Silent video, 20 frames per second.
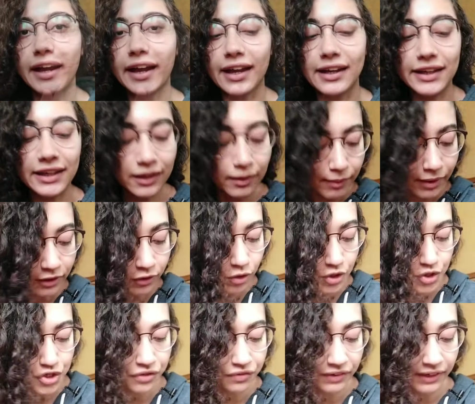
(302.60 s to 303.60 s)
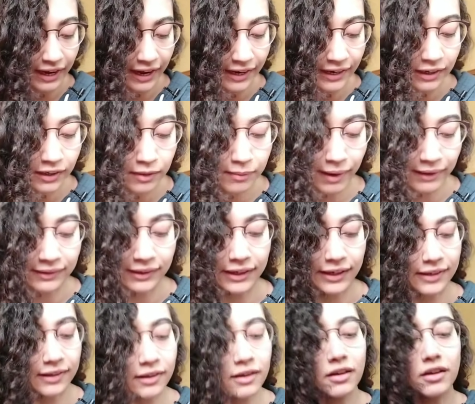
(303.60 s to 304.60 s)
خلينا بقى نخش في الحاجه اللي بعد
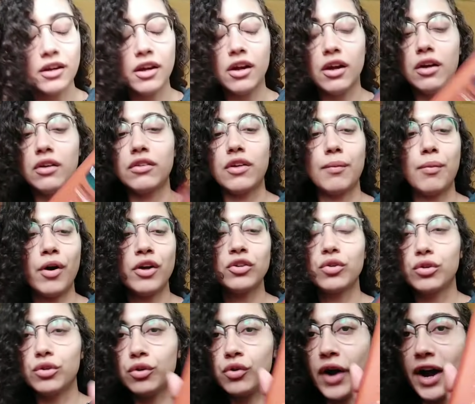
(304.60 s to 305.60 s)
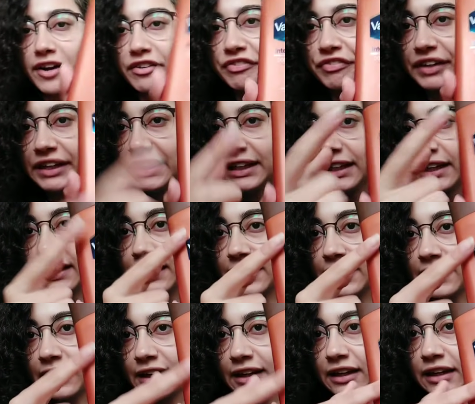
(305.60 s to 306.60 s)
كده طبعا كلكم عارفين
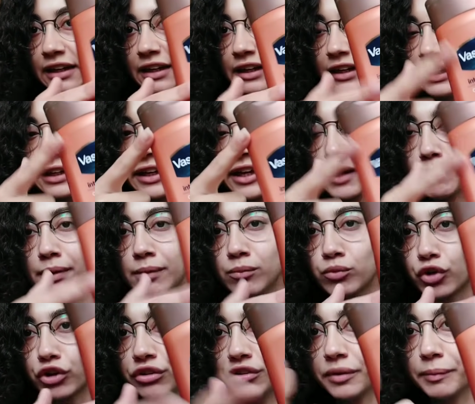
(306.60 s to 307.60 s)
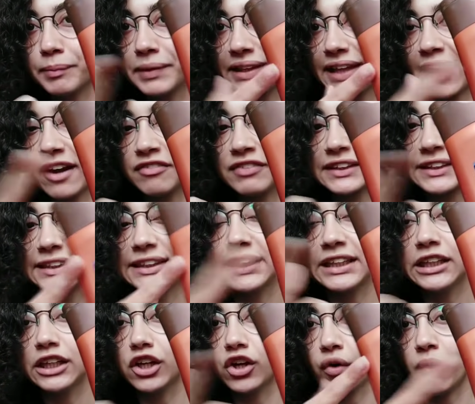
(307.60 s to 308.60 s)
الكريم المرطب بتاع
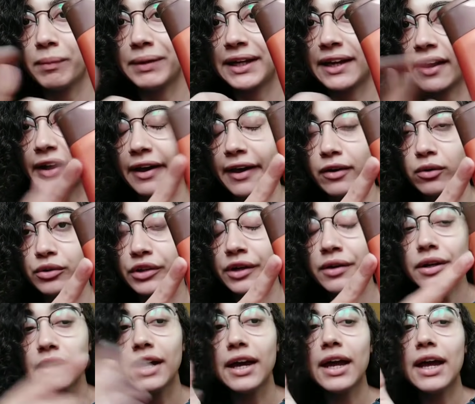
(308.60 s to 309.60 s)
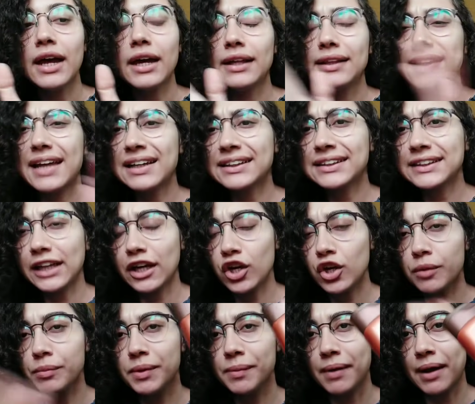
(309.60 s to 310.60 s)
فازلين اللي هو بالكاكاو ده ده
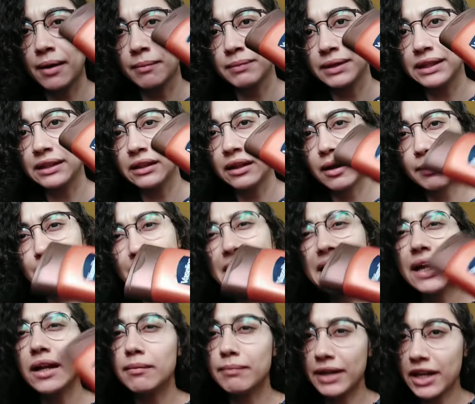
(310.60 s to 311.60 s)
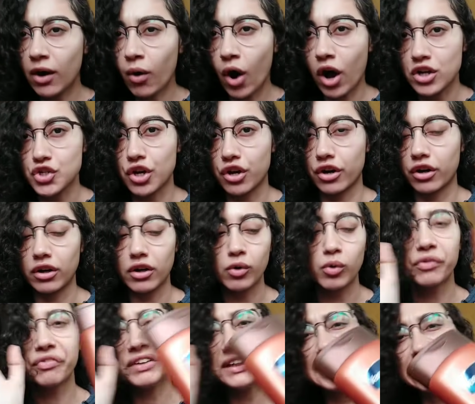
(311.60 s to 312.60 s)
سعره بيبقى من 100 ل 110
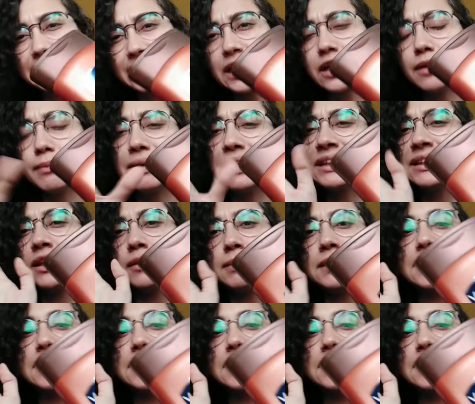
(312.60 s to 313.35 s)
وفي السيل بينزل ب